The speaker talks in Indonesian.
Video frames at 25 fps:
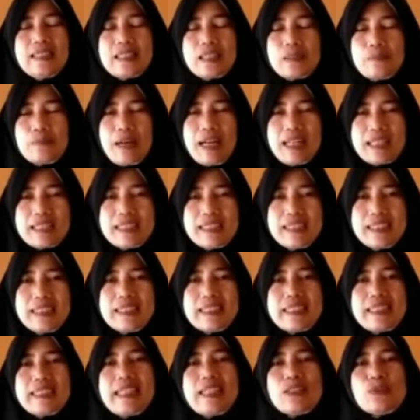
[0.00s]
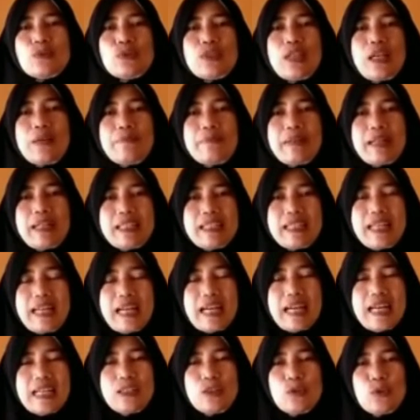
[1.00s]
Kemarin kita sudah
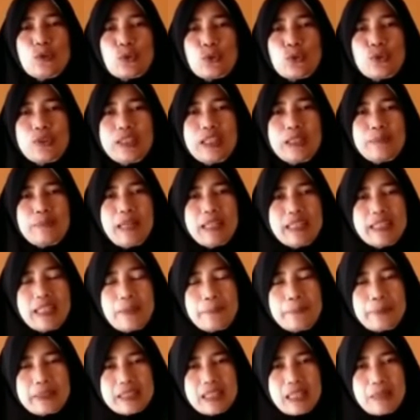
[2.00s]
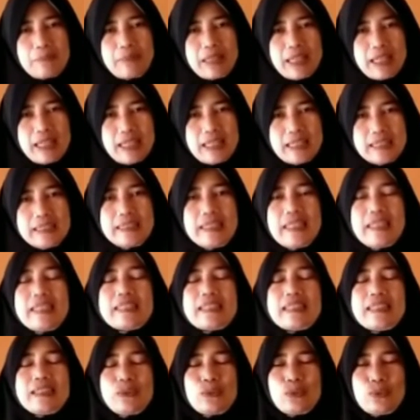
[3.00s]
mengenal rukun iman yang pertama dan
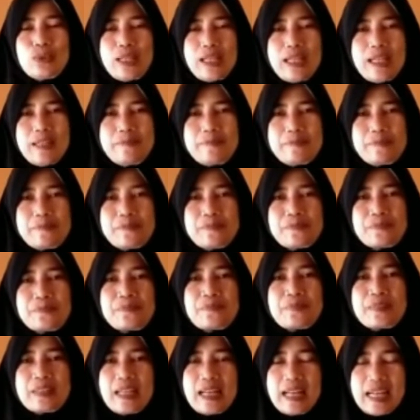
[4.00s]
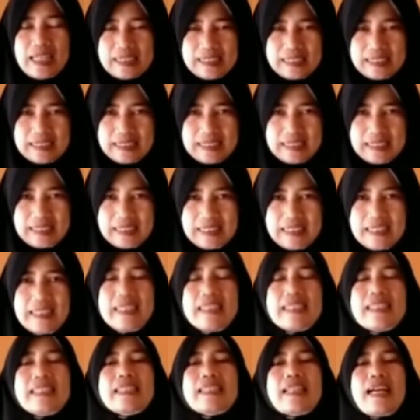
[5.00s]
kedua. Hari ini
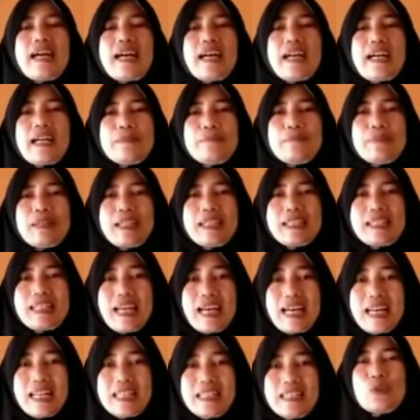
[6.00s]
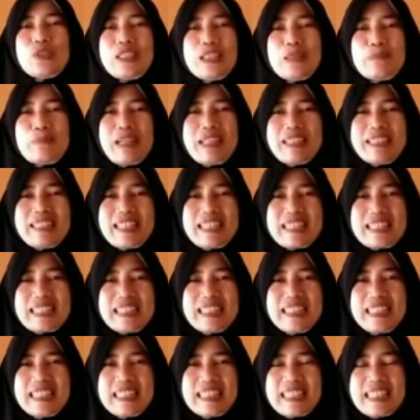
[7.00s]
kita akan mengenal rukun iman yang
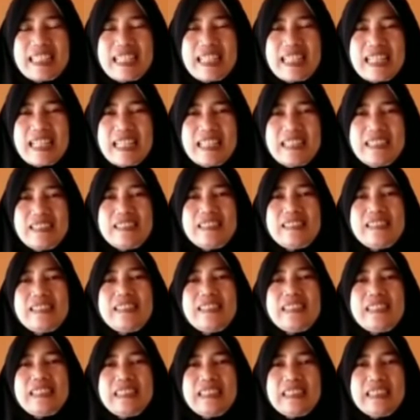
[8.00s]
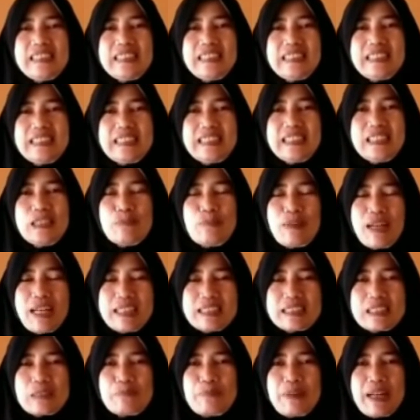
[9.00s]
ketiga,
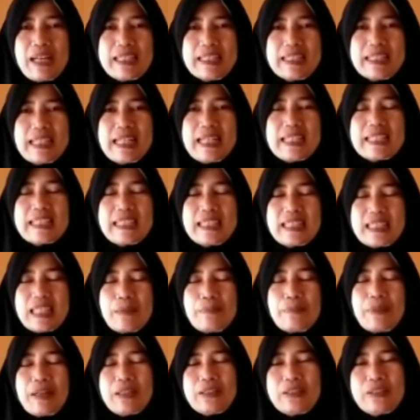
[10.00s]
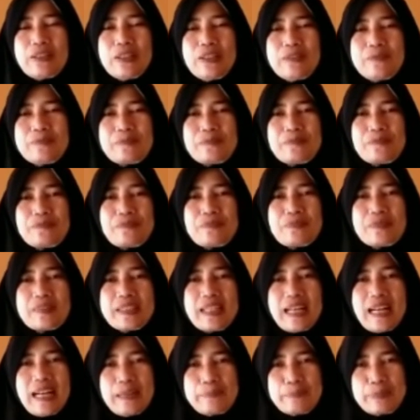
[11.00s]
iman kepada kitab Allah.
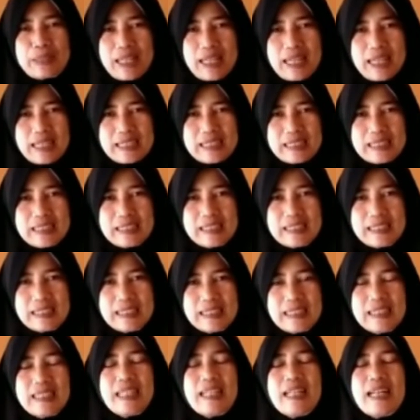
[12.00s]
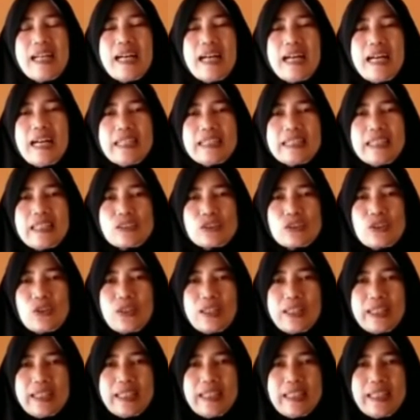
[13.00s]
Yang berarti anak
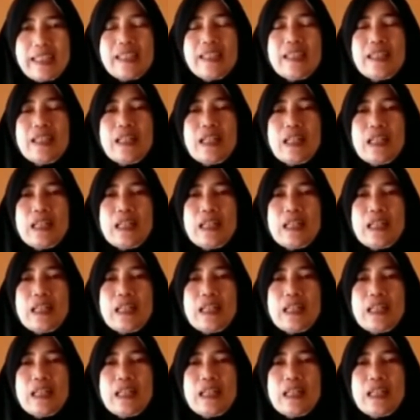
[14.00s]
soleh